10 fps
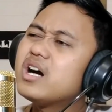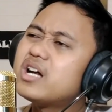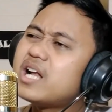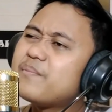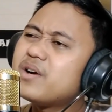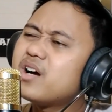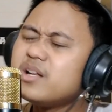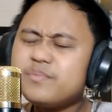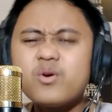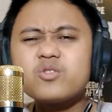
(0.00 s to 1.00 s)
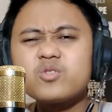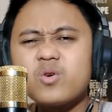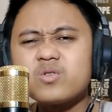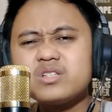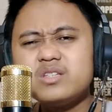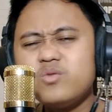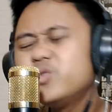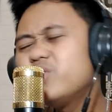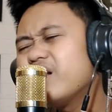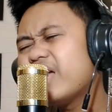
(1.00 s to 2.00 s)
kenapa nggak dipotong sih gue
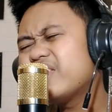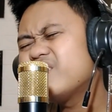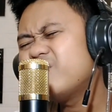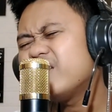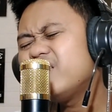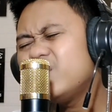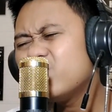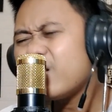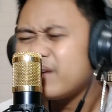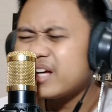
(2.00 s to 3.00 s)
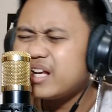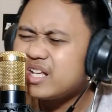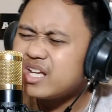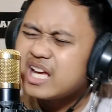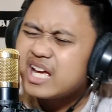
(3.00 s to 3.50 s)
juga ngeliat aja udah iu gini